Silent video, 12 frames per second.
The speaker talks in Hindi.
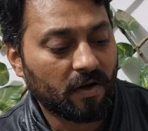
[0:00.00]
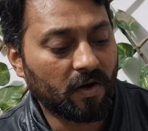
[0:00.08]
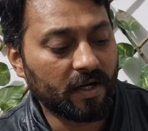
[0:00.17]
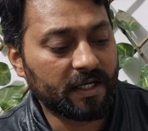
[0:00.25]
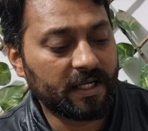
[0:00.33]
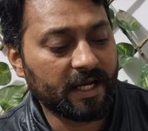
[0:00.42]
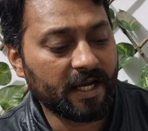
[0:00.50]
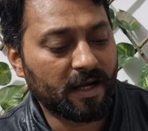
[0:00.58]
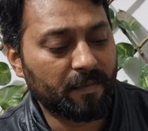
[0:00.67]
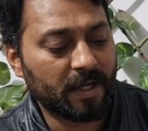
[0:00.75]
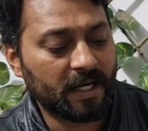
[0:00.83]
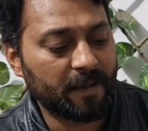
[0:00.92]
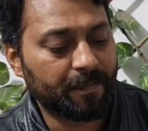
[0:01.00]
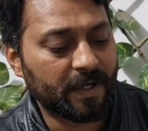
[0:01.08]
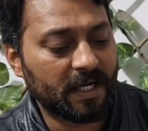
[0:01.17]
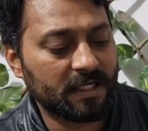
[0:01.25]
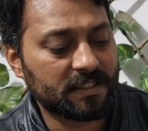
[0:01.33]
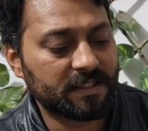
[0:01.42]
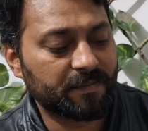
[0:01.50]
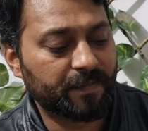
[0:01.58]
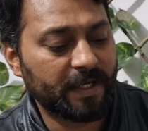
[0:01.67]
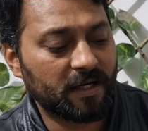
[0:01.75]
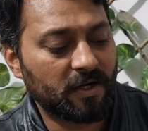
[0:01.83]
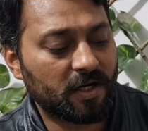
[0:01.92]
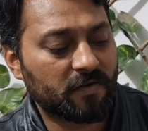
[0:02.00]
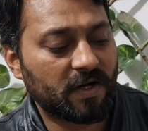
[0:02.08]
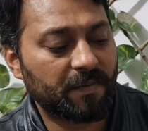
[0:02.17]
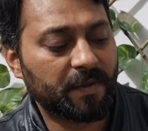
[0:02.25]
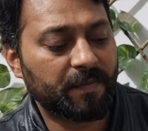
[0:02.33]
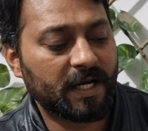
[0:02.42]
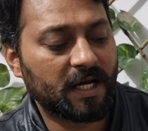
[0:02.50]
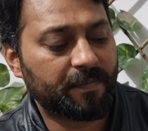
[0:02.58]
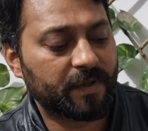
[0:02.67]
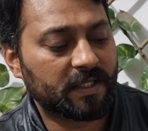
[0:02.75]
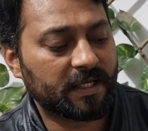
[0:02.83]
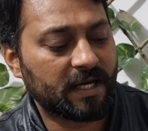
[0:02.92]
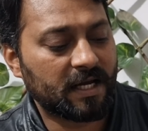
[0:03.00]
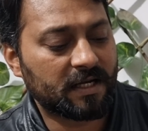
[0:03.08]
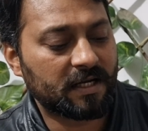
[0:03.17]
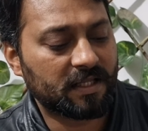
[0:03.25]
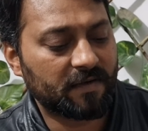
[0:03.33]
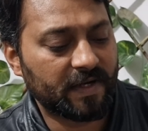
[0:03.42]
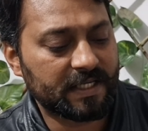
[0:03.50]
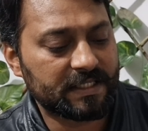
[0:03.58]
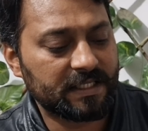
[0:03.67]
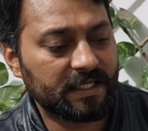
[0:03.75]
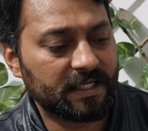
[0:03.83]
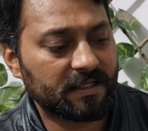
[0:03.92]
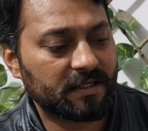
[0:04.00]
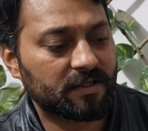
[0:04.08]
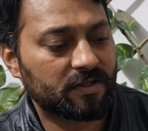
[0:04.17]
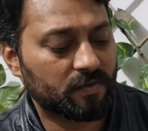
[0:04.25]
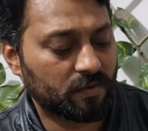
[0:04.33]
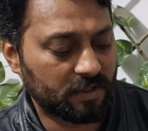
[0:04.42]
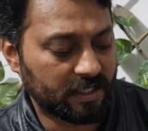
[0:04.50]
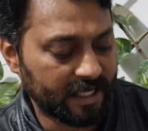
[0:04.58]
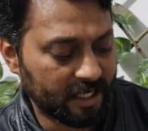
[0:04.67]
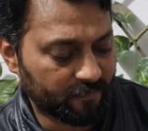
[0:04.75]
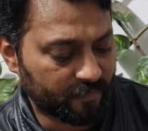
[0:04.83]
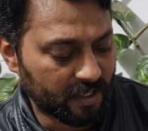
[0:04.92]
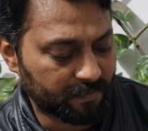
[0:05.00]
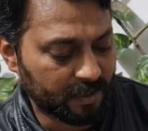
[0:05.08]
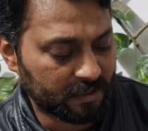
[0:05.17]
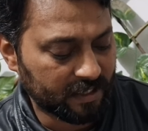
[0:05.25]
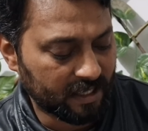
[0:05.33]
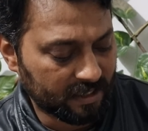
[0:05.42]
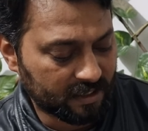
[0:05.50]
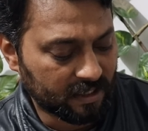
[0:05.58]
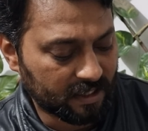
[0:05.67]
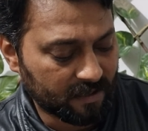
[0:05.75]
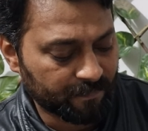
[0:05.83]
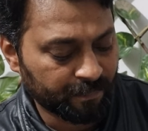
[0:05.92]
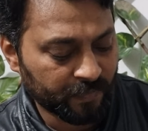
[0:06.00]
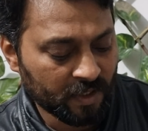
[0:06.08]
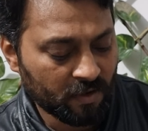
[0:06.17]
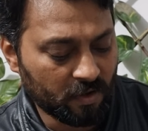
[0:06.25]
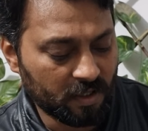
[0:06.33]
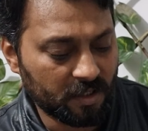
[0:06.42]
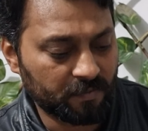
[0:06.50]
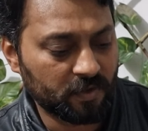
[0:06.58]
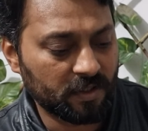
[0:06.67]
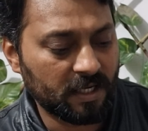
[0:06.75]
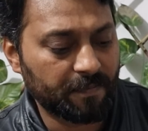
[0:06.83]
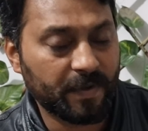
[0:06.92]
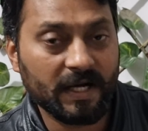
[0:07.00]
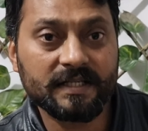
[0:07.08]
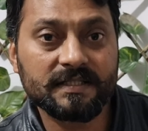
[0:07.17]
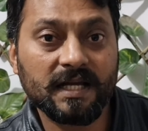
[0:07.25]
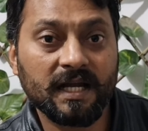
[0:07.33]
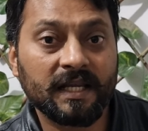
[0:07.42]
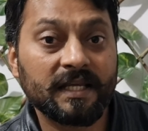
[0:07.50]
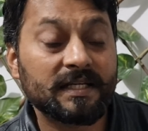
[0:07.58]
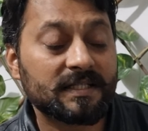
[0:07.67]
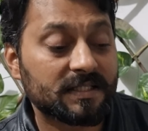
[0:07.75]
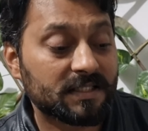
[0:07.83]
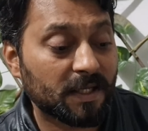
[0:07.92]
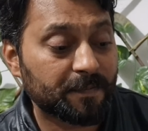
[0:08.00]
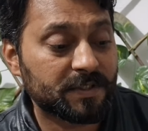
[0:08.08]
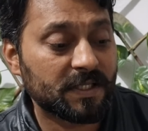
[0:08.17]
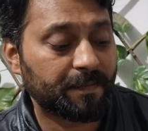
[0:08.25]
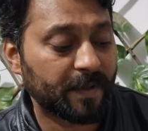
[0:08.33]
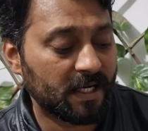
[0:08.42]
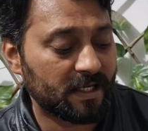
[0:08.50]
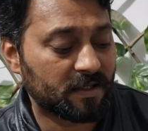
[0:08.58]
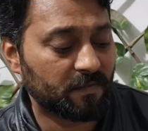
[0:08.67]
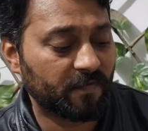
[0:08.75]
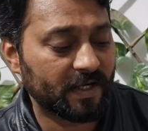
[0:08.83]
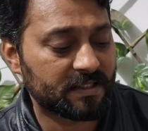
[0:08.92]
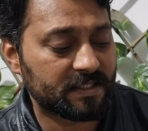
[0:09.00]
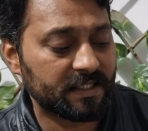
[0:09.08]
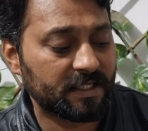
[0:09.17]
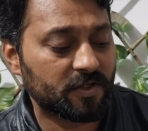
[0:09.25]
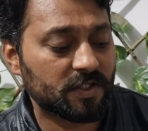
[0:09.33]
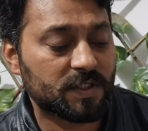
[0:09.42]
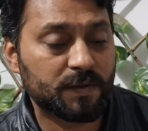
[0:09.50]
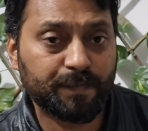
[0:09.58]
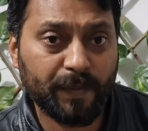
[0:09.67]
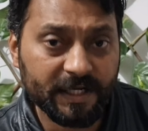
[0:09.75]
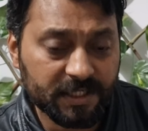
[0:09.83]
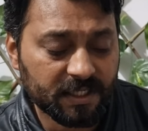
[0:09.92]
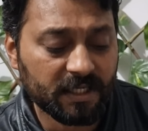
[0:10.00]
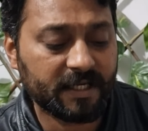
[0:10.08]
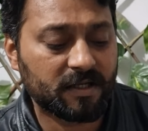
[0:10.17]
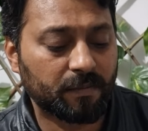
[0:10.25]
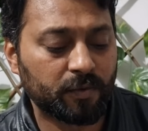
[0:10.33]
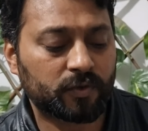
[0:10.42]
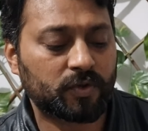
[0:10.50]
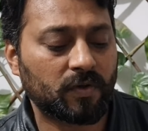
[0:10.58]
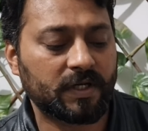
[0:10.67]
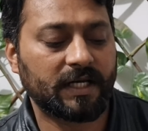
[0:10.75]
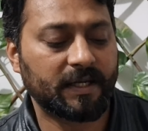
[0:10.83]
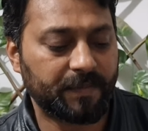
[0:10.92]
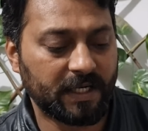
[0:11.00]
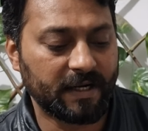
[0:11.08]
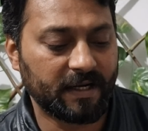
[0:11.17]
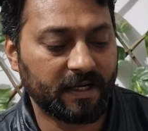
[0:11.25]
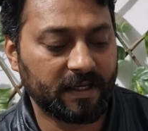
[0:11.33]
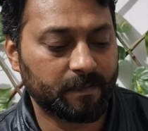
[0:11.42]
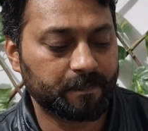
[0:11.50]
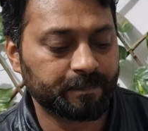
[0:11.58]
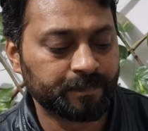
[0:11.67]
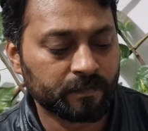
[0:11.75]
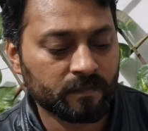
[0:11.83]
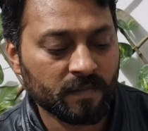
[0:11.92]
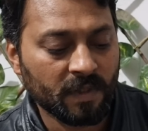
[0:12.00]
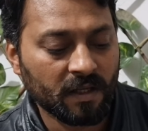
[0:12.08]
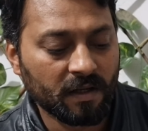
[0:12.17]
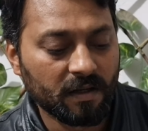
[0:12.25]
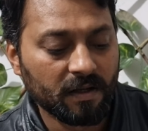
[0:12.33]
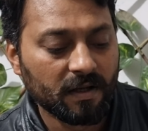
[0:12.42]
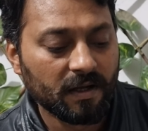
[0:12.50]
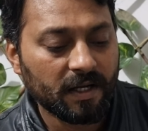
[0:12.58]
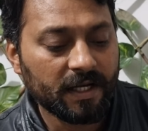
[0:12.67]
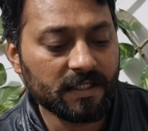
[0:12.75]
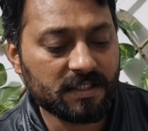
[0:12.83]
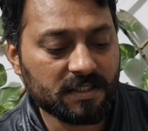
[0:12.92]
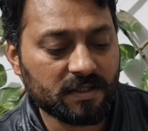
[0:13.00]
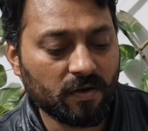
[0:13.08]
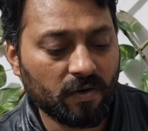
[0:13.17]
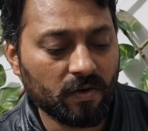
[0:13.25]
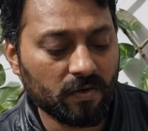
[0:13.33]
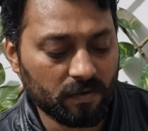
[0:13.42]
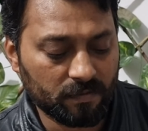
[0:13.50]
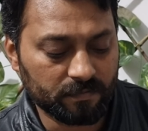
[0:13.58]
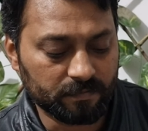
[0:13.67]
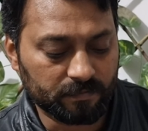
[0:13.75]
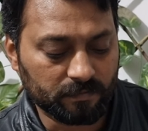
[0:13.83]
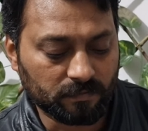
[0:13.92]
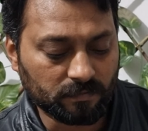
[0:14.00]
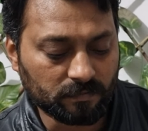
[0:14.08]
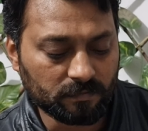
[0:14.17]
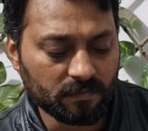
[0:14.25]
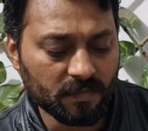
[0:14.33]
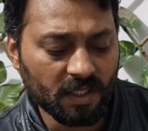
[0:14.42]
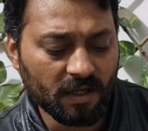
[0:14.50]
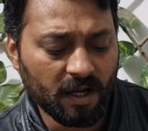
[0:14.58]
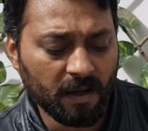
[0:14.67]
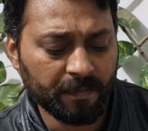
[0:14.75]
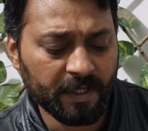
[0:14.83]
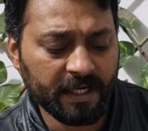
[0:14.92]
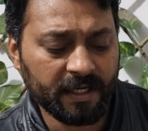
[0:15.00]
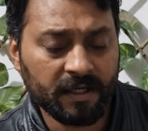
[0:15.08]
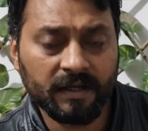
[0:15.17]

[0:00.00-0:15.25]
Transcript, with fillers: और ये हमारे पास बैन अवी मैार पर तैयार करदा वैक्सीन है जो ग्रैंड फार्मा तैयार कर रहा है और अलहमदिल्ला पाकिस्तान की सबसे पहली वैक्सीन है जो स्पेशली कबूतरों के लिए बनाई गई है इसको हमने